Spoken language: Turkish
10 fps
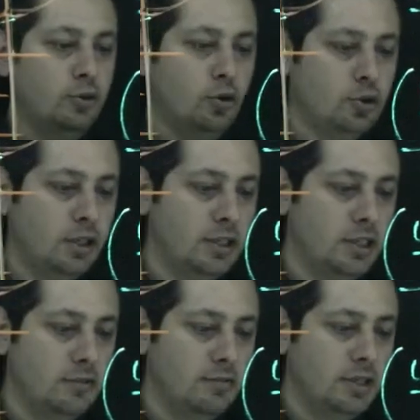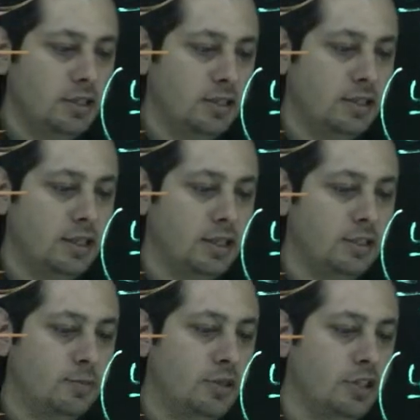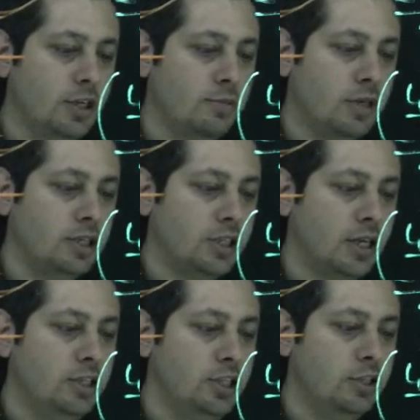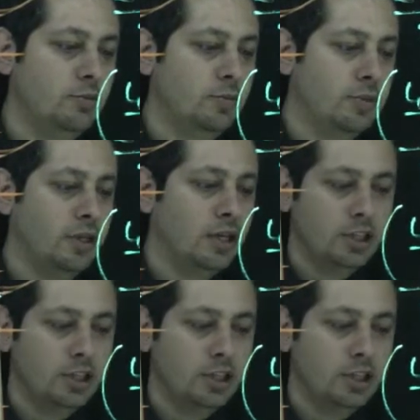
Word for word: 4 tane de yarım var. 8pi. Cevap kaç geldi? 20pi.